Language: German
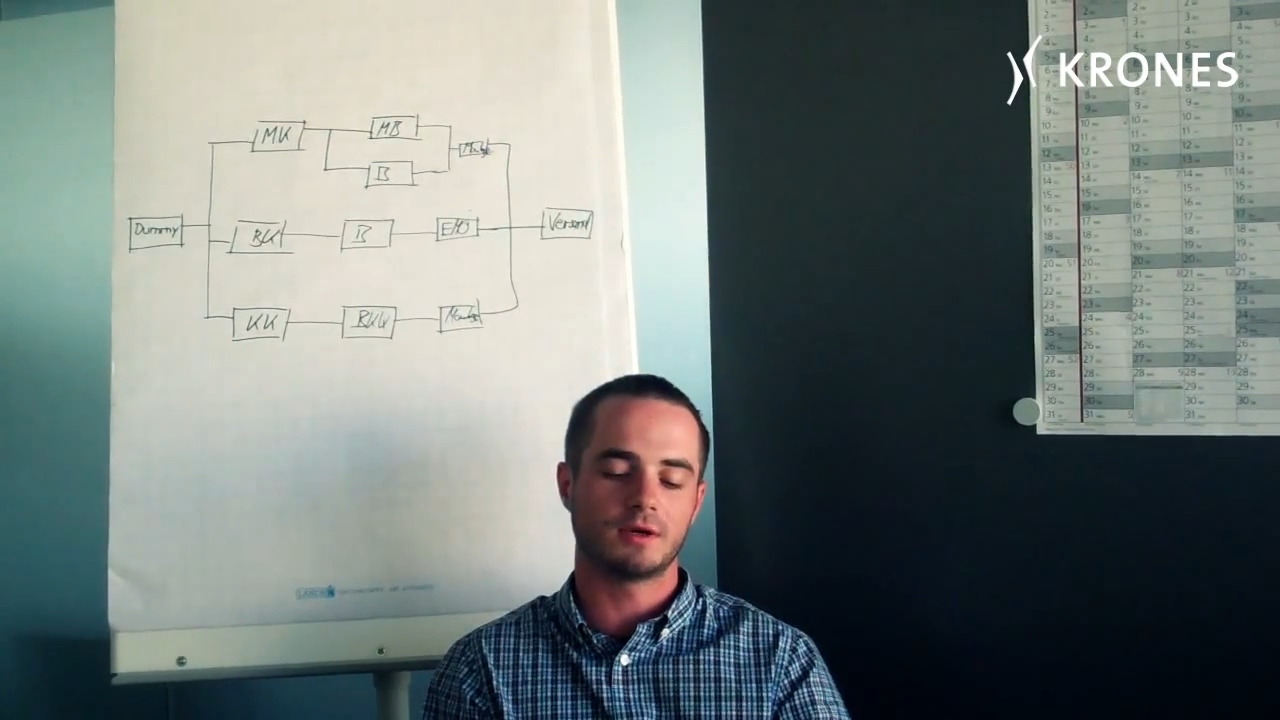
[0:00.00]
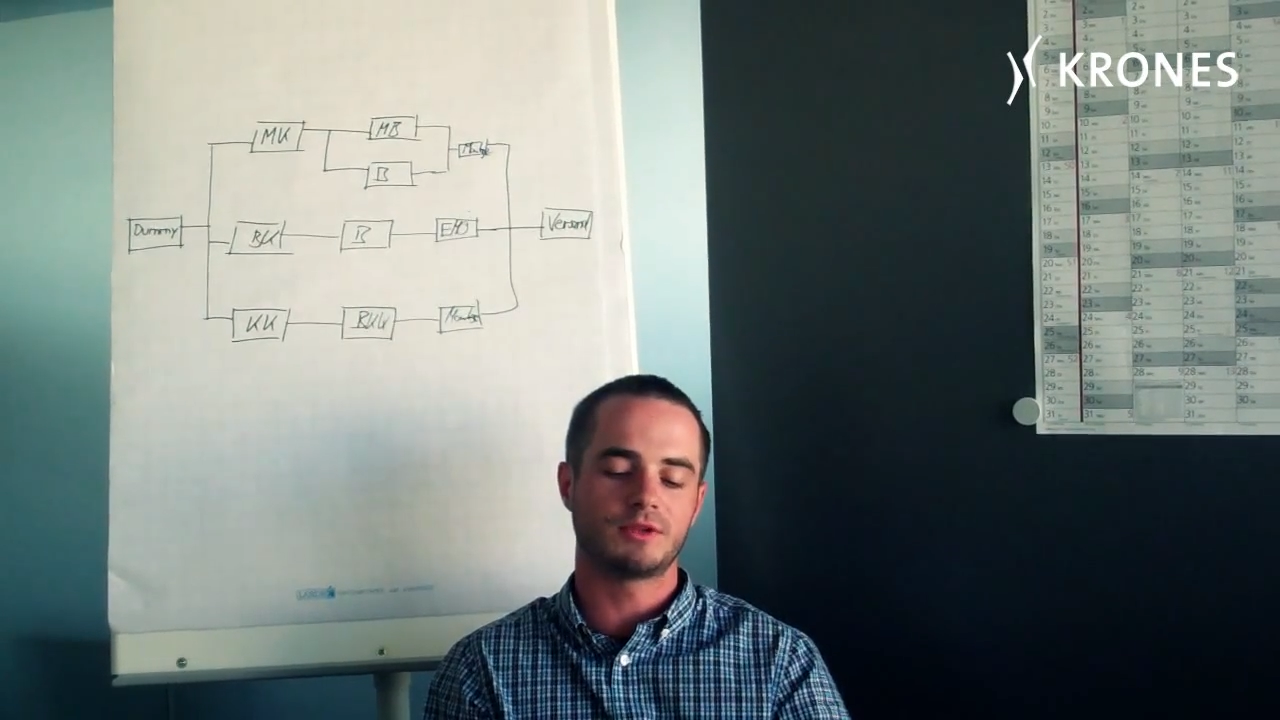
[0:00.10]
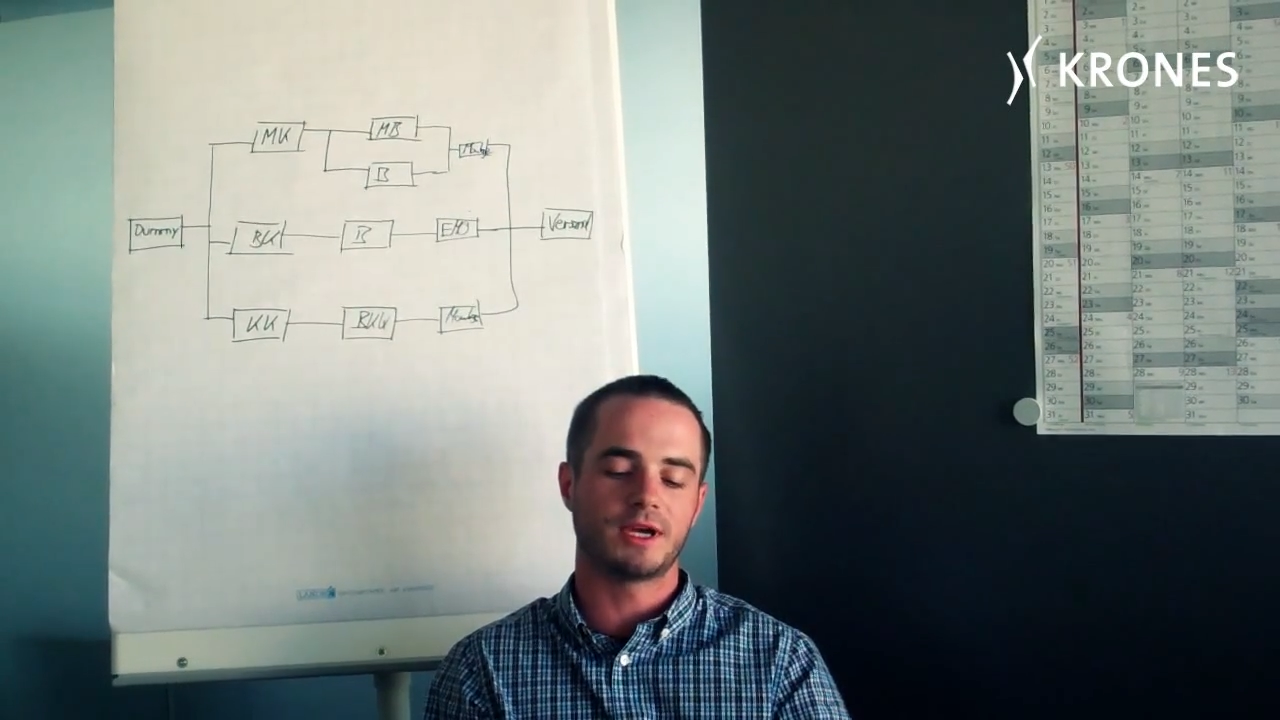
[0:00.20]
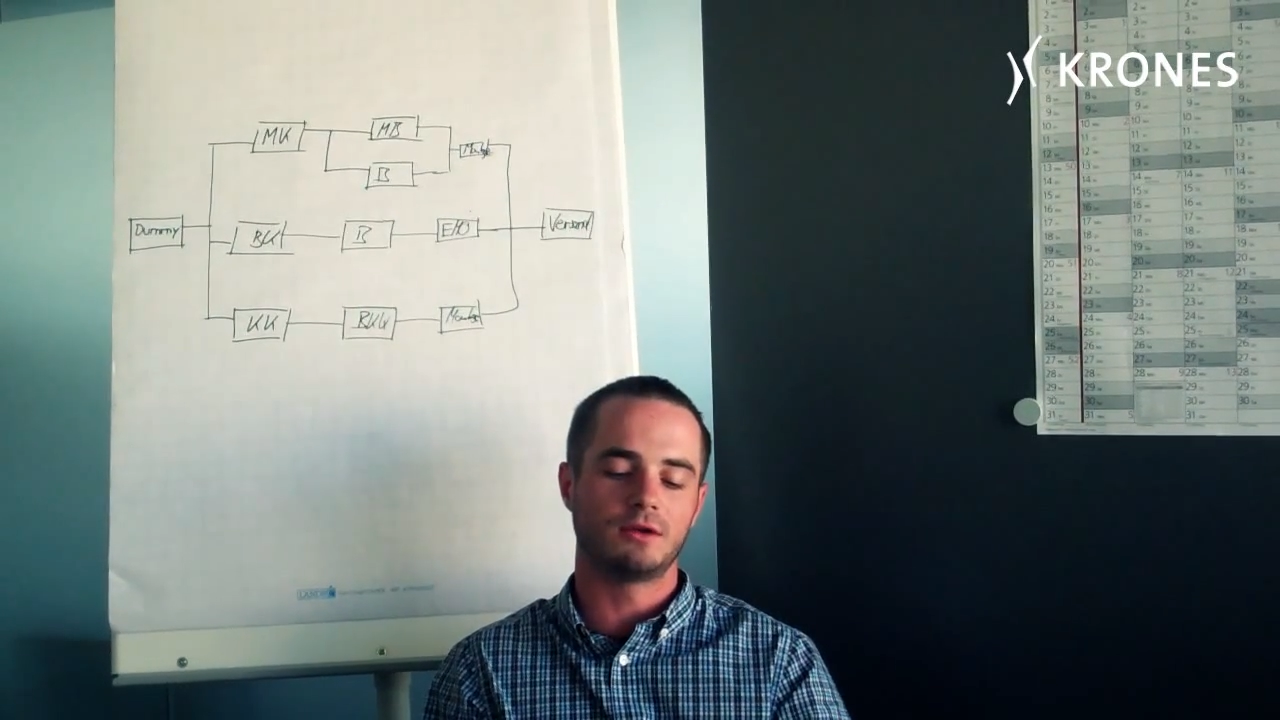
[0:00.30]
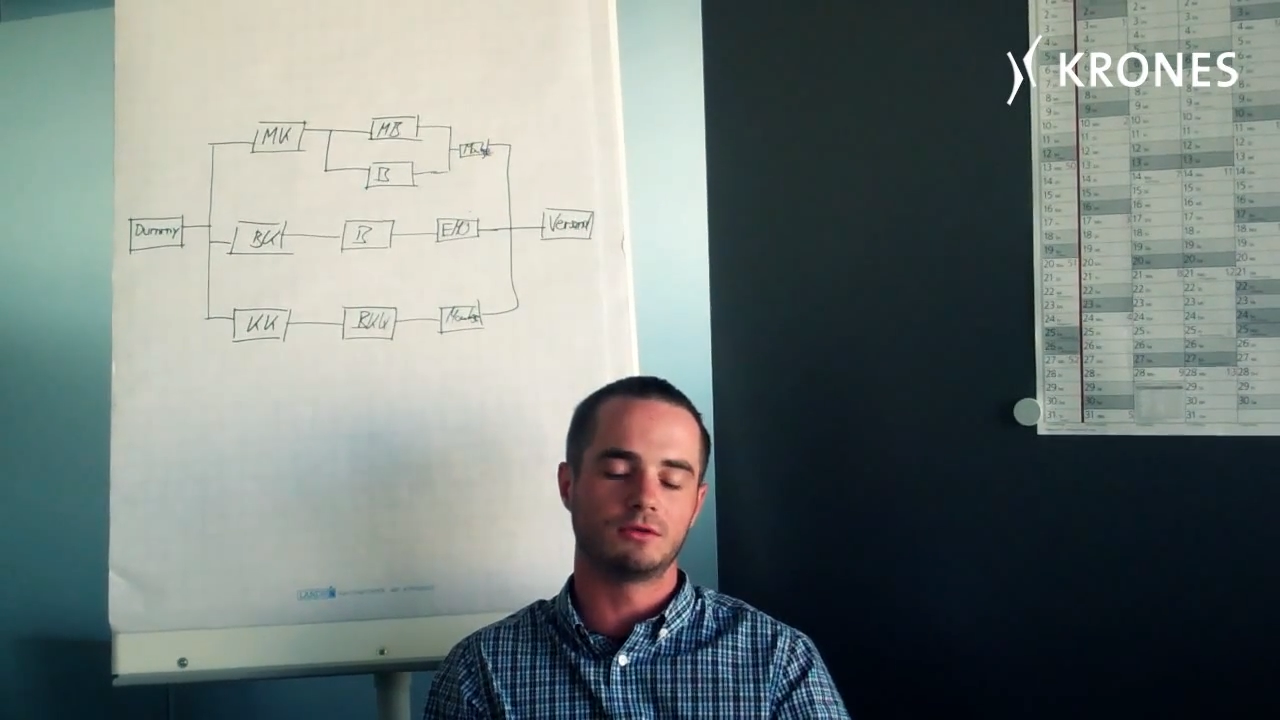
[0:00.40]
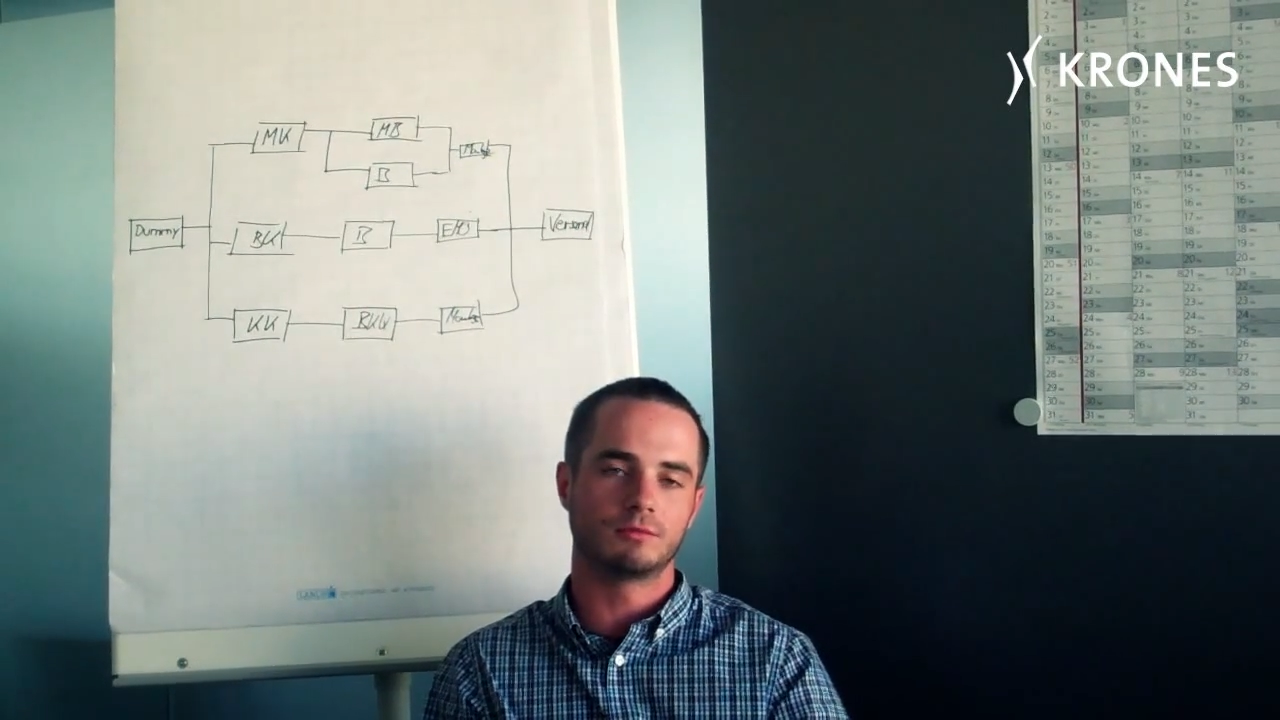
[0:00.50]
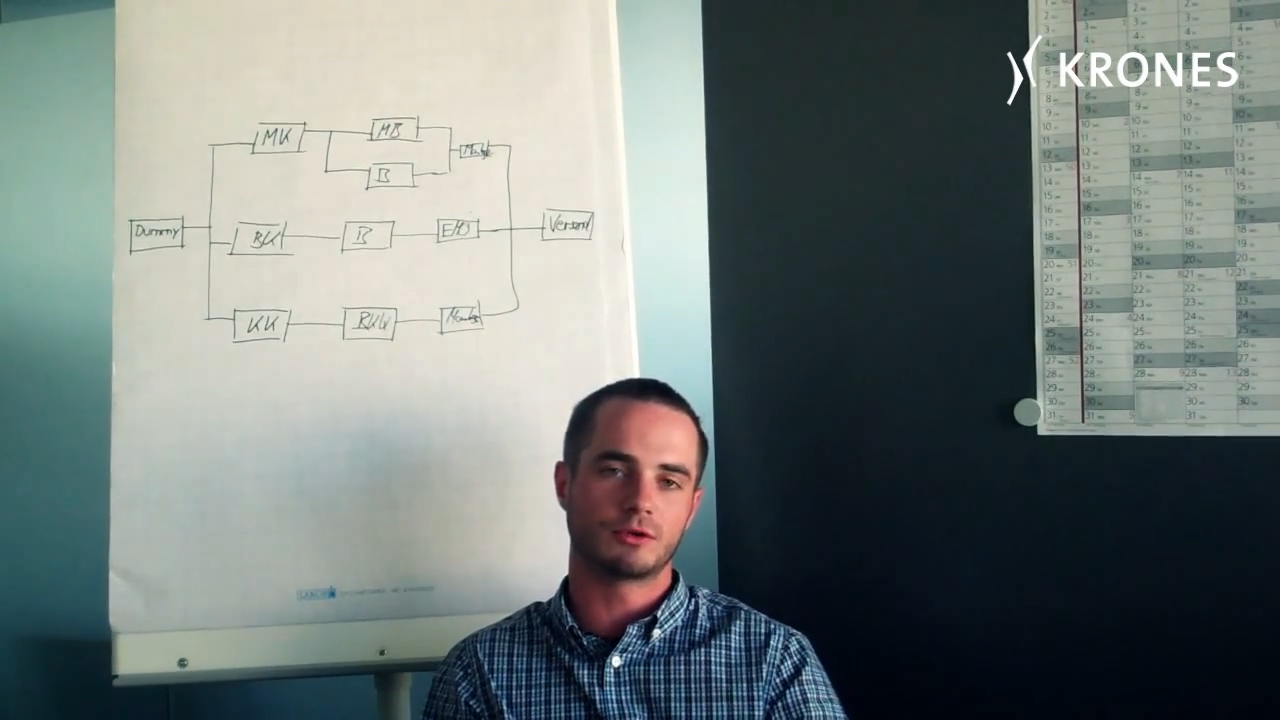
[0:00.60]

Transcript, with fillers: Abteilung